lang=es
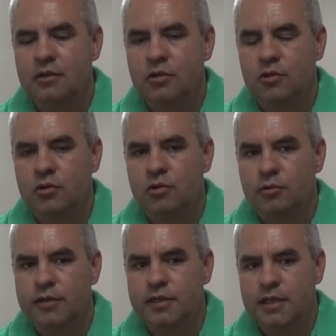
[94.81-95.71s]
Los dos
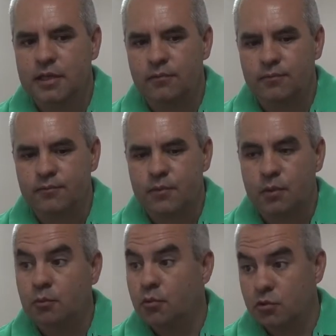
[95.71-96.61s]
clubes tienen
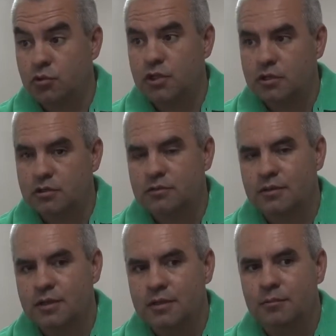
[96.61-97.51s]
muchos
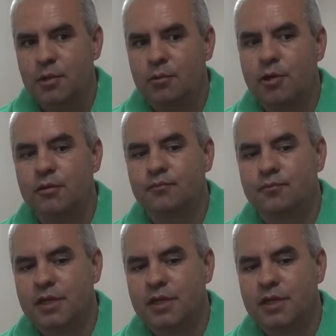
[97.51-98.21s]
chicos, pero bueno,